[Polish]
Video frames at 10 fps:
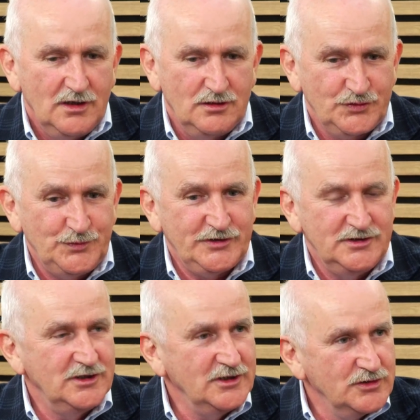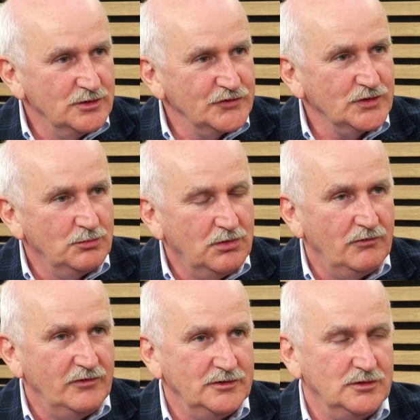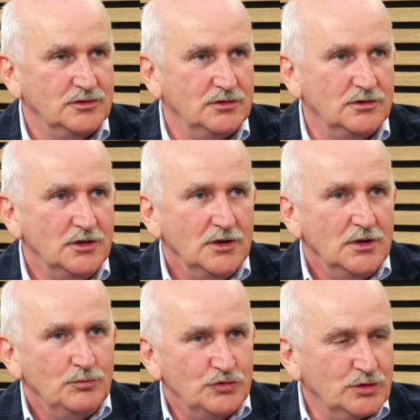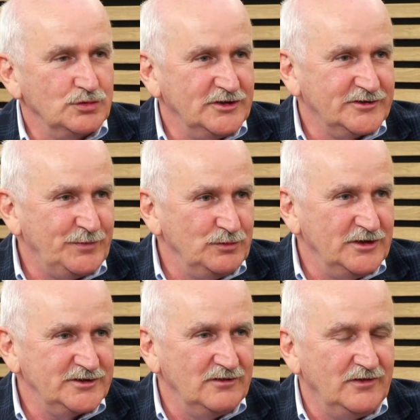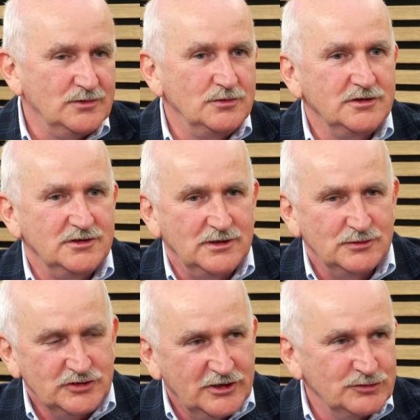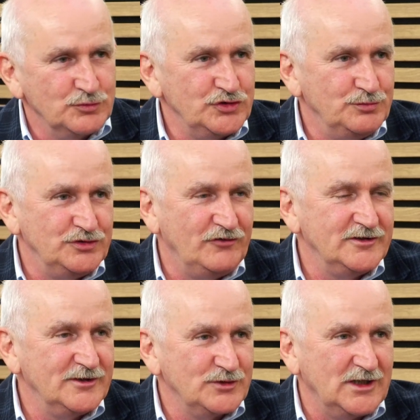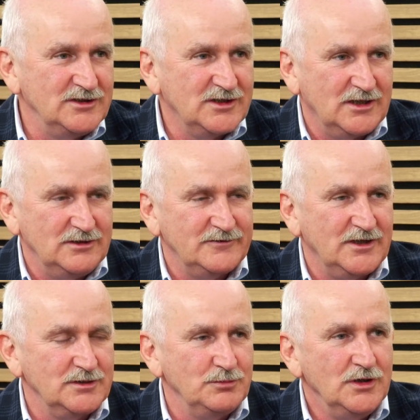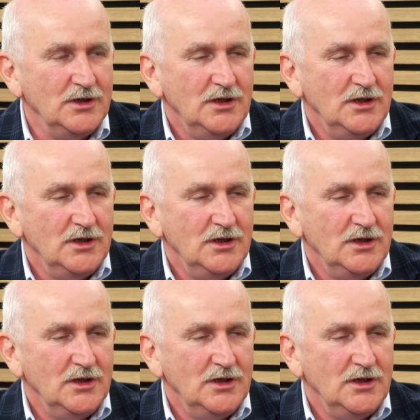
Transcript: hospicyjne jednoosobowe, no to muszą też spełniać te warunki, ten, też musi być węzeł sanitarny w takim